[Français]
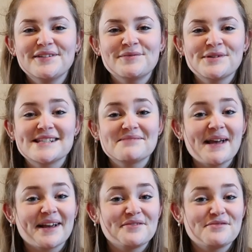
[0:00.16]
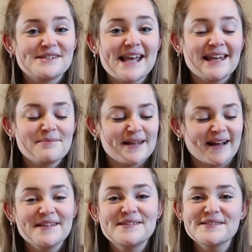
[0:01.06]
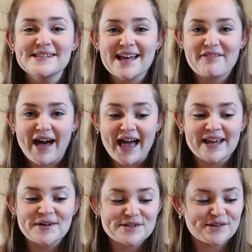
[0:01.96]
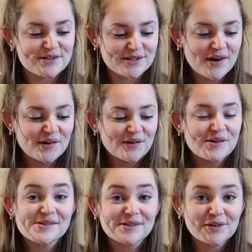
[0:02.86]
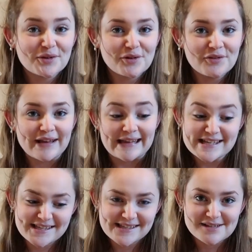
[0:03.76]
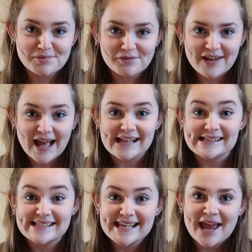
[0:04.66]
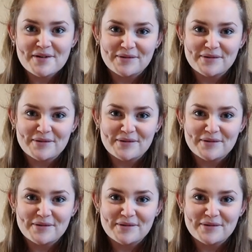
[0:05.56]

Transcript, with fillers: tout le monde, j'espère que vous allez bien, nous ça va et aujourd'hui on se retrouve ici pour faire un DIY.